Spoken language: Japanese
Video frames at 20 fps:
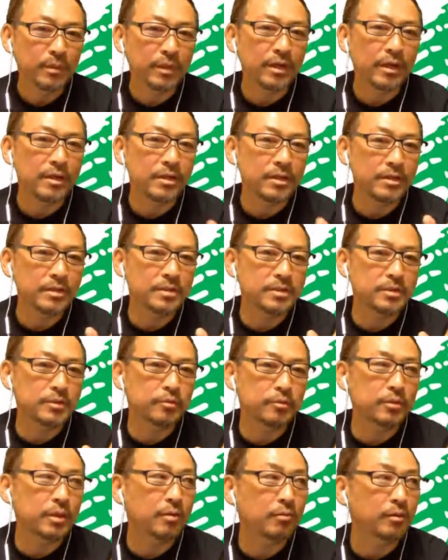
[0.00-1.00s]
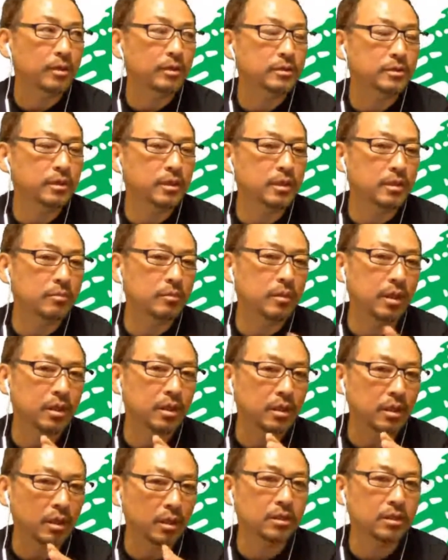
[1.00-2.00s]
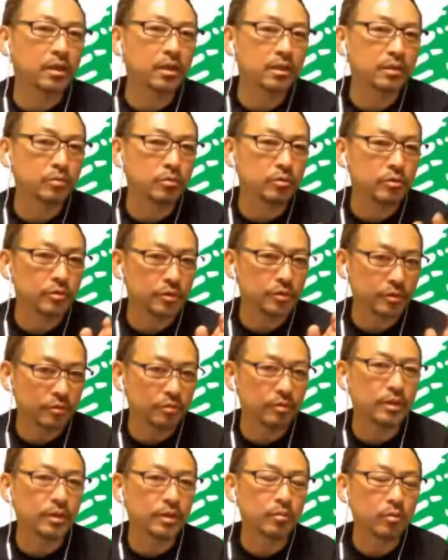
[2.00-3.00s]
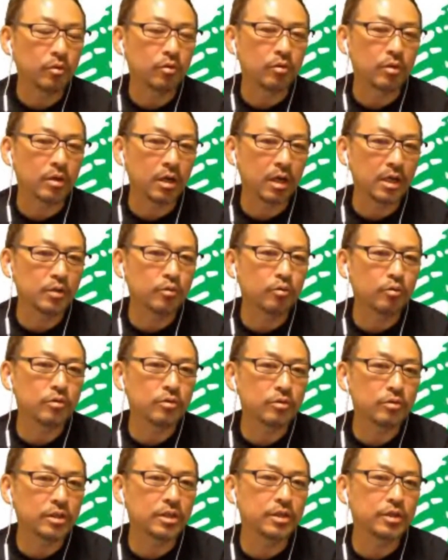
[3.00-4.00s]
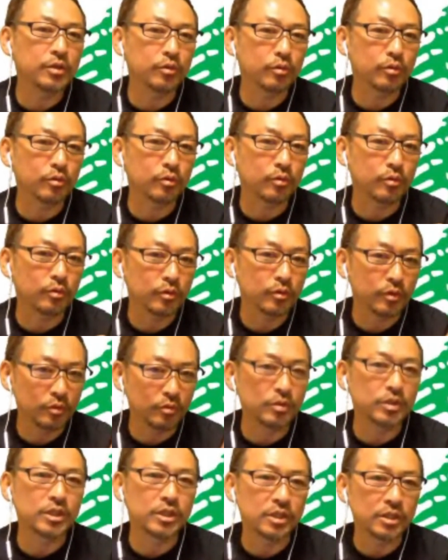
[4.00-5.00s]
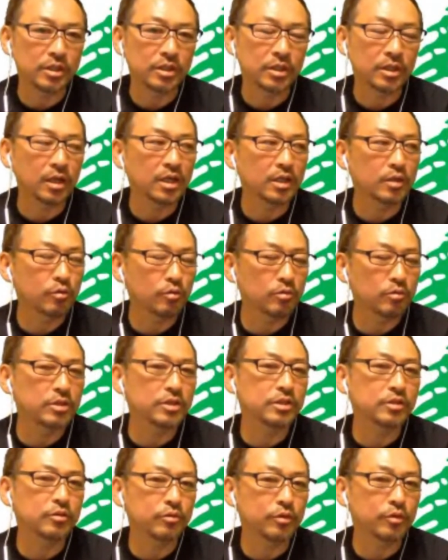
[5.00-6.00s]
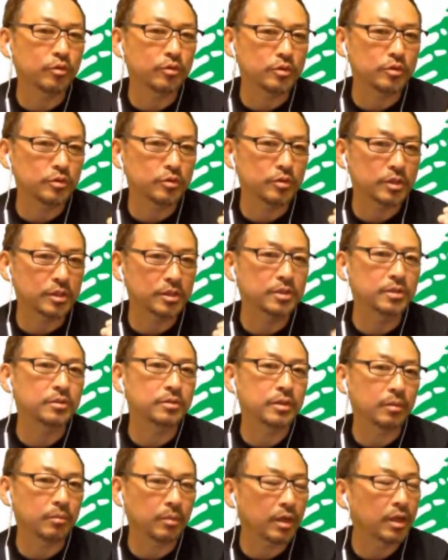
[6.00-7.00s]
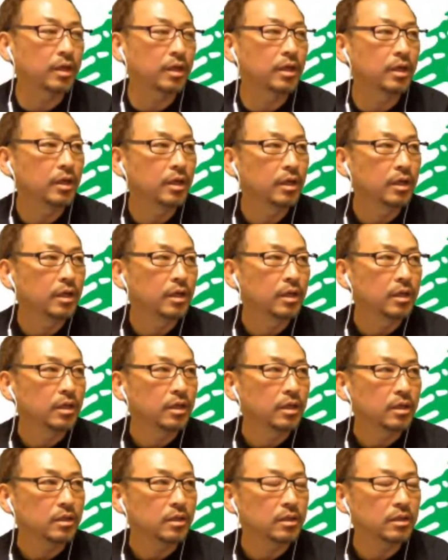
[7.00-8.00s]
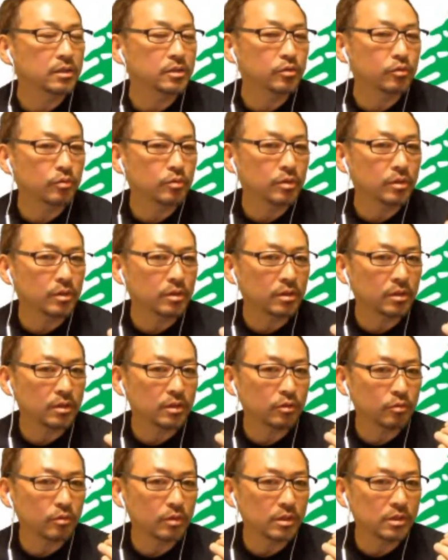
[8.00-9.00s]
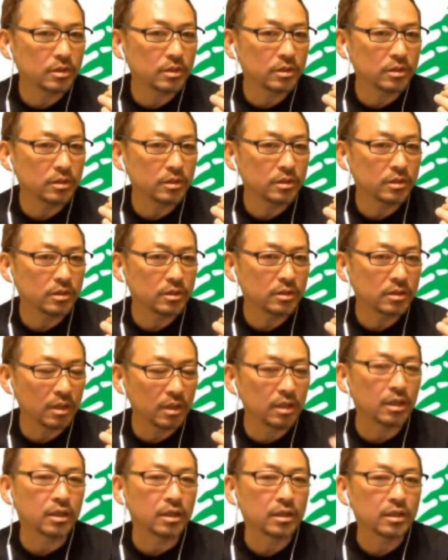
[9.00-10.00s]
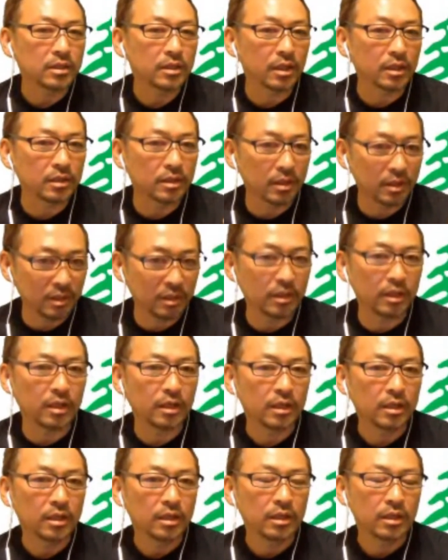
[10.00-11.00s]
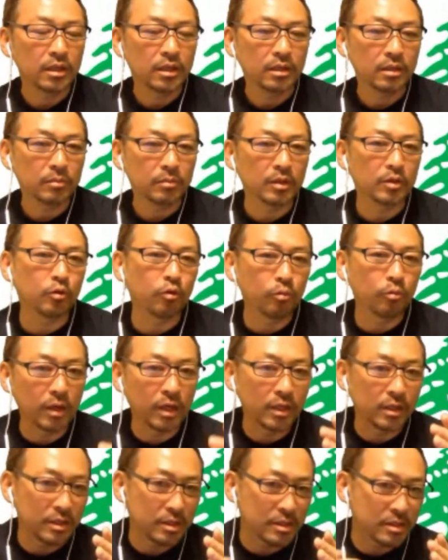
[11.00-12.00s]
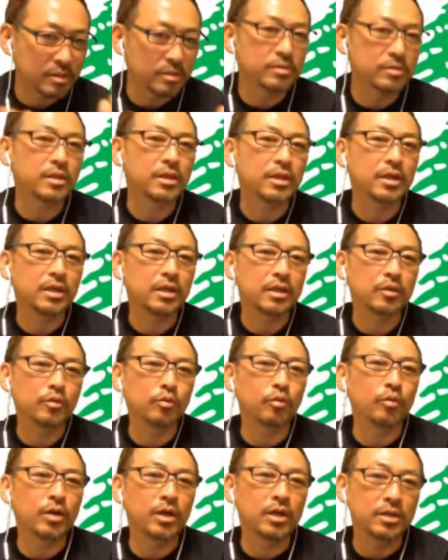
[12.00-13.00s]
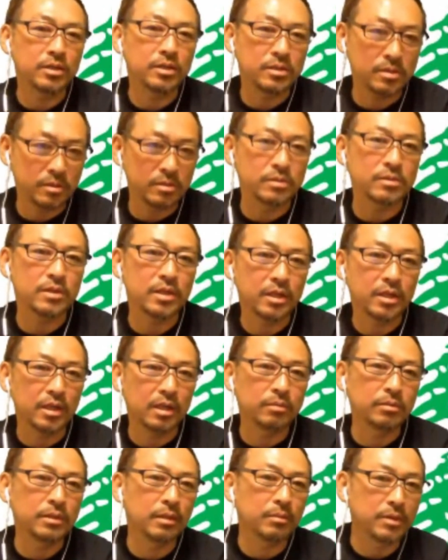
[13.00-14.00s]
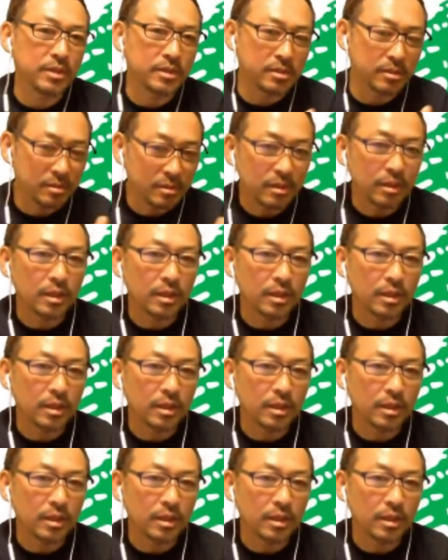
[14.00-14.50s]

まあ何で必要なのか。そしたら、まあカタールも ユーエーイー も外国企業の誘致、外国人を居住させるため。で、そういった人たちがやってきて、まあドバイに住んで、ドーハに住んで、アブダビに住